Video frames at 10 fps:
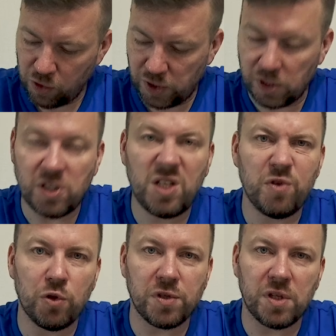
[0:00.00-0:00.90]
То есть
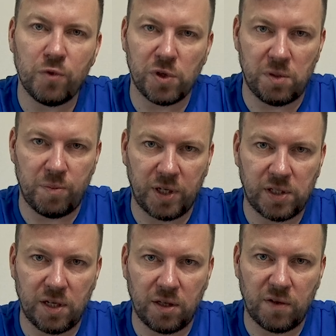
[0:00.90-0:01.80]

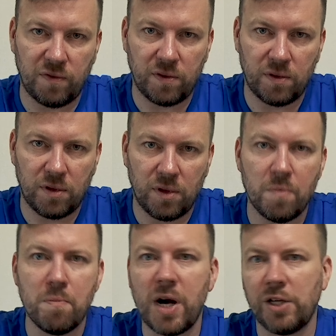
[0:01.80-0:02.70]
98%
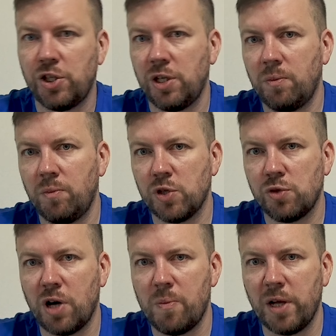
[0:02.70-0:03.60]
матчей
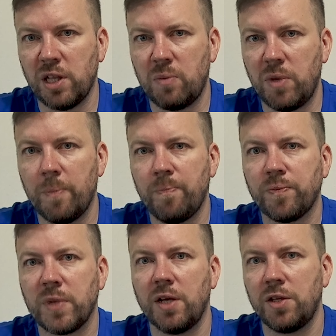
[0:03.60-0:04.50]
между командами
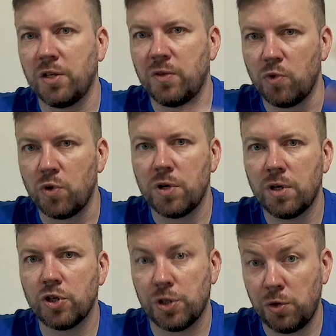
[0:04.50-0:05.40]
этих двух
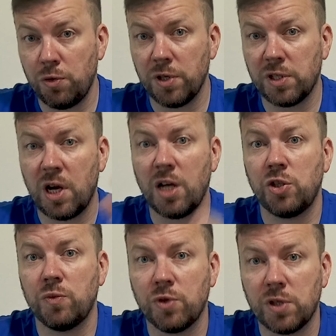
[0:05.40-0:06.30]
шестерок
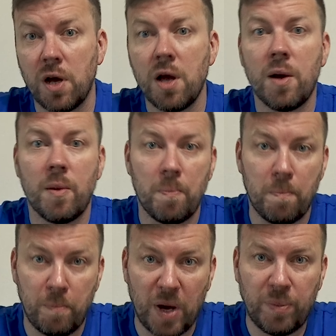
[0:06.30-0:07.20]
заканчиваются
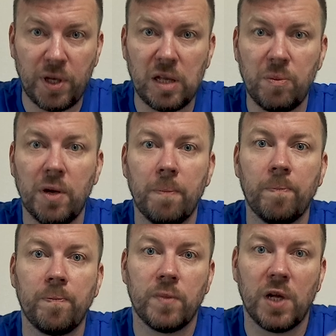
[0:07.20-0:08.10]
победами
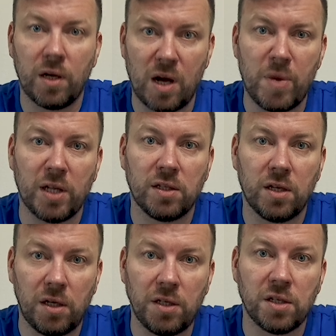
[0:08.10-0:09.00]
команд
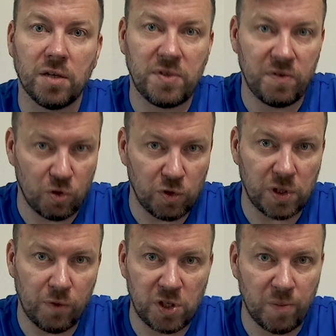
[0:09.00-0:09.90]
лидеров.
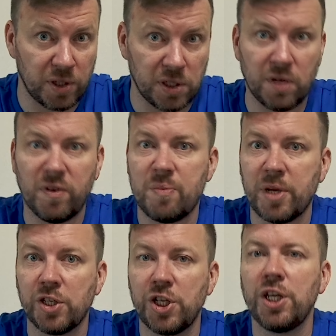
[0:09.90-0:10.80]
98% на
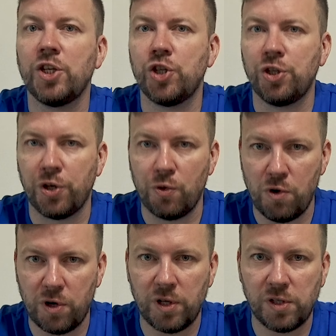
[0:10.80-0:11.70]
протяжении
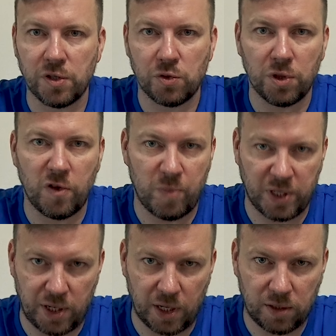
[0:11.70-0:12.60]
четырех сезонов
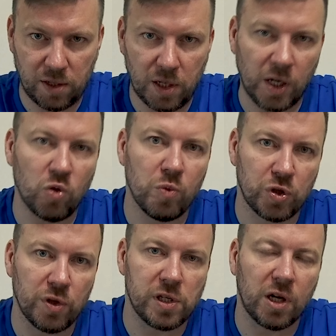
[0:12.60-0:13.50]
подряд. Я думаю,
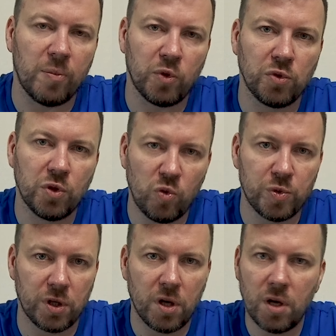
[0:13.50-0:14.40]
что если копнуть глубже,